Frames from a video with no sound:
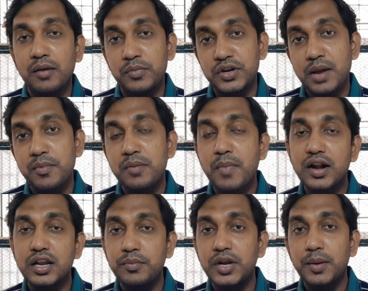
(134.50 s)
ভিটামিন
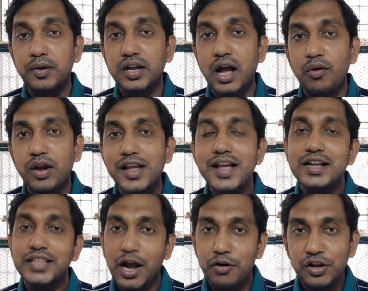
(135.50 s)
মাল্টিভিটামিন খাওয়াই
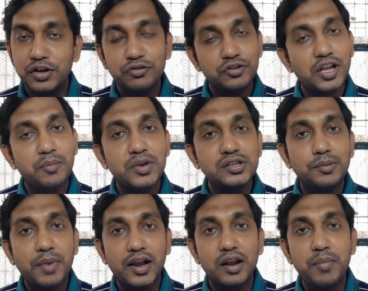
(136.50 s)
তাহলে কিন্তু দেখবেন যে
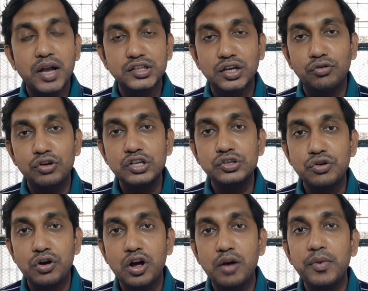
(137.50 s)
পাখির বাচ্চাগুলো
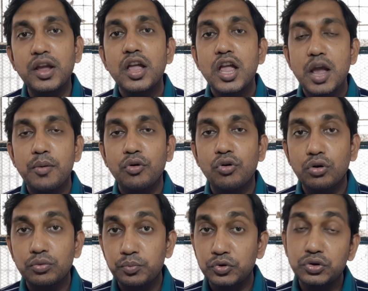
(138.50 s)
স্ট্রং হবে এবং রোগ
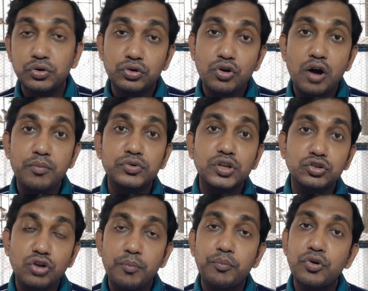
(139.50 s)
প্রতিরোধ ক্ষমতা
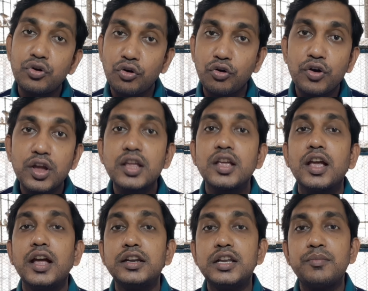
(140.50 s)
সম্পূর্ণ হয়েই
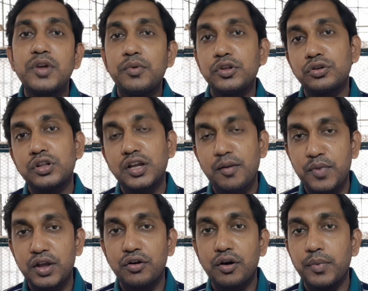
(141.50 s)
ডিমের ভিতর থেকে
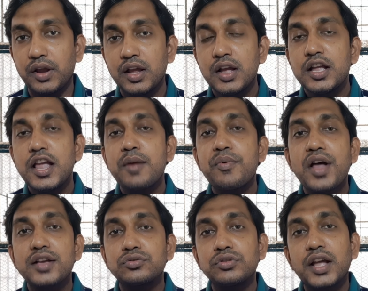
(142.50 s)
বের হবে এরপরে
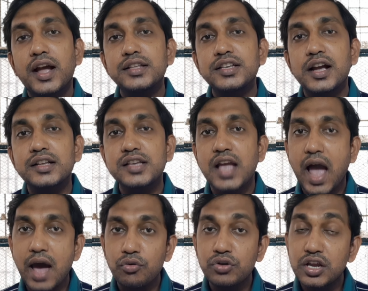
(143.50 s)
আসুন দেখা যাক যে
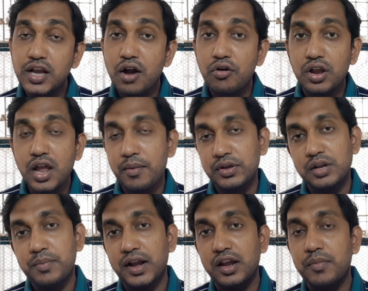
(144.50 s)
আরও কী কারণে আমাদের
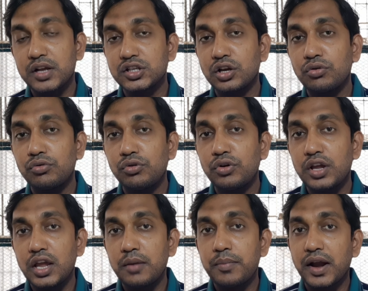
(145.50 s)
পাখির বাচ্চাগুলো
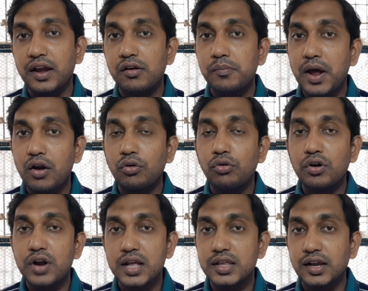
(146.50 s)
এই পাখির পালকগুলো
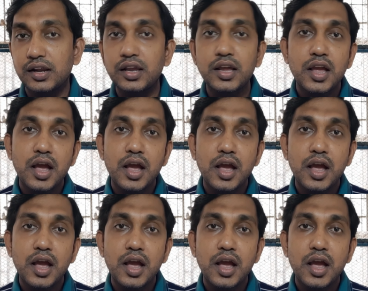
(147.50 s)
না থাকলে